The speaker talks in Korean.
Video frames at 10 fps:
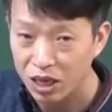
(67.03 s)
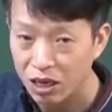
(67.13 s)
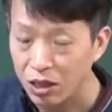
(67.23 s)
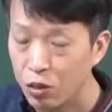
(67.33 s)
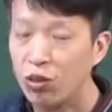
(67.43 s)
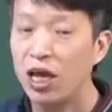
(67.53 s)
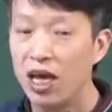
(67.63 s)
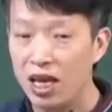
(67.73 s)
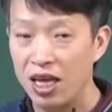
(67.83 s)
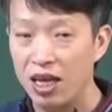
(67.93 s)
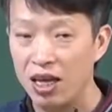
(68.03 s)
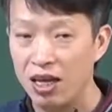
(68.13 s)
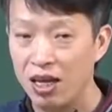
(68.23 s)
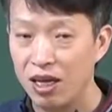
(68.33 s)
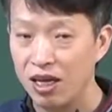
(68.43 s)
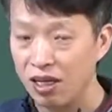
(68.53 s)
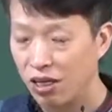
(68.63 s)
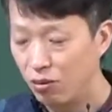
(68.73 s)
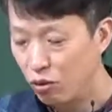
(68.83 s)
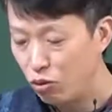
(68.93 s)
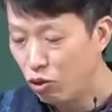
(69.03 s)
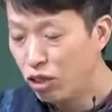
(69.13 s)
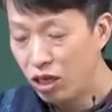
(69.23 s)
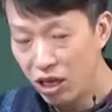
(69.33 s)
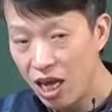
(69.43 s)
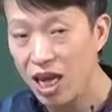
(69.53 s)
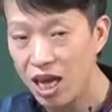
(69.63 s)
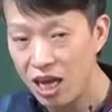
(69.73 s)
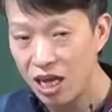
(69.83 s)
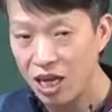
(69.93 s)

응고대. 그러니까 뭐 주형틀 깨.